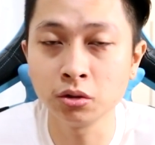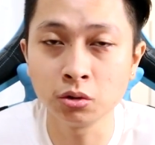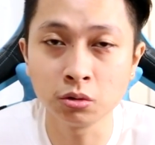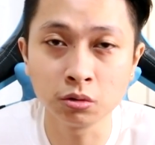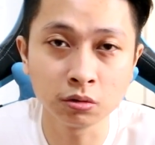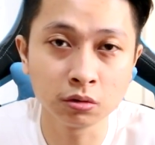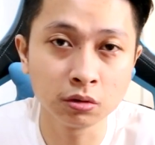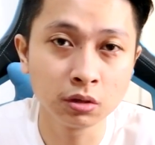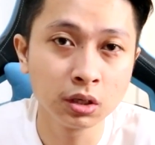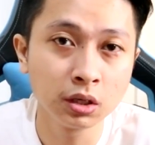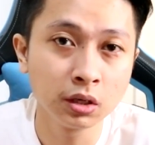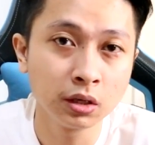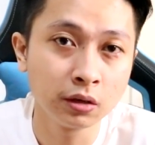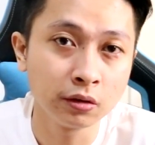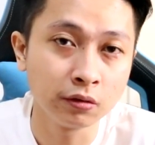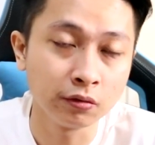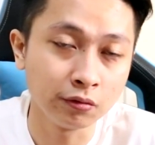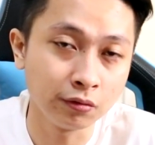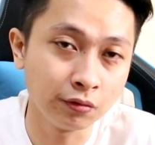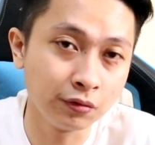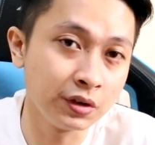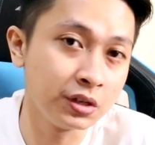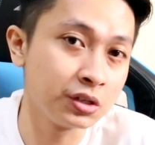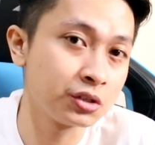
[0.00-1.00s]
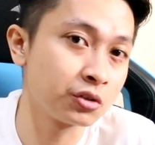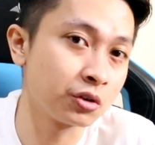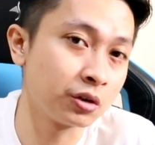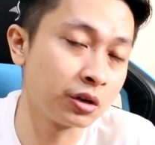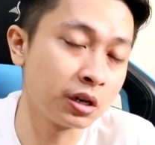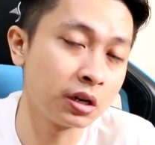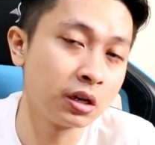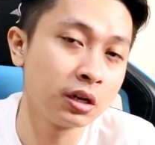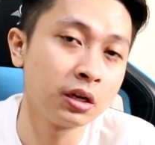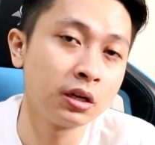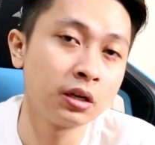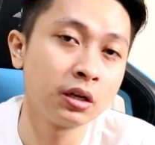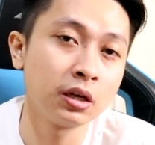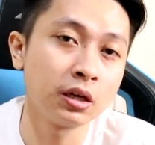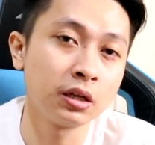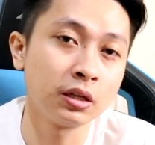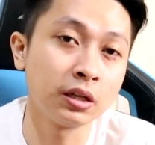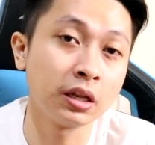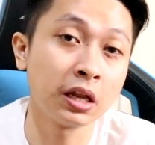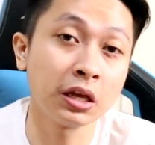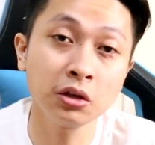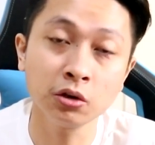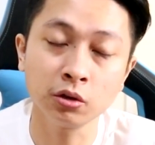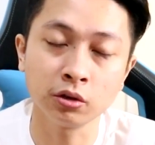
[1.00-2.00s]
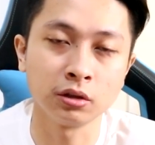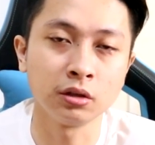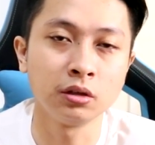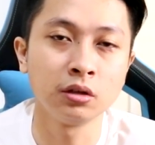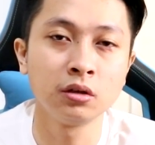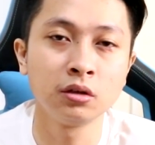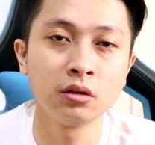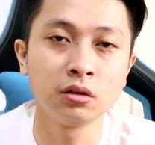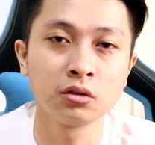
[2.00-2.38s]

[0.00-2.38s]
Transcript: yung vision na yun.